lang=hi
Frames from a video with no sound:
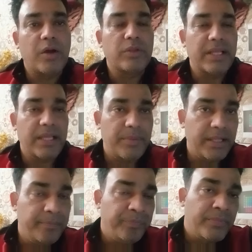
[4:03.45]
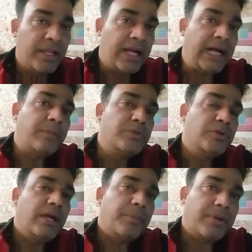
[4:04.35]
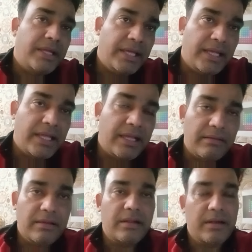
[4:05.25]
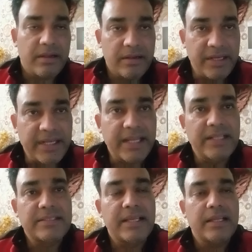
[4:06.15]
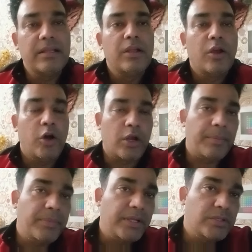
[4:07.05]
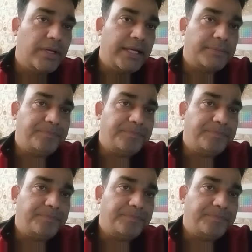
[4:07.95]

होता है कि भाई आप जो है आपका ये ये डिटेल्स हैं और आपने जो है